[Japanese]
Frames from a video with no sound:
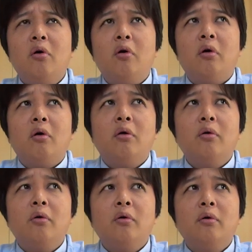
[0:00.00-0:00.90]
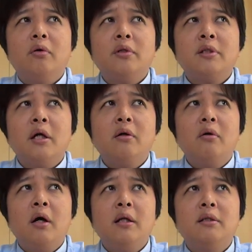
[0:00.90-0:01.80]
の
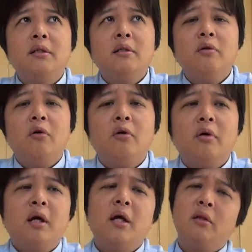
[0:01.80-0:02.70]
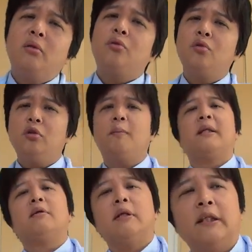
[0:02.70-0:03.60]
尺八の、えー、っと、ちょっと
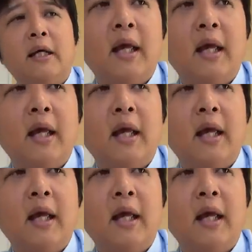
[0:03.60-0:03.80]
待ってください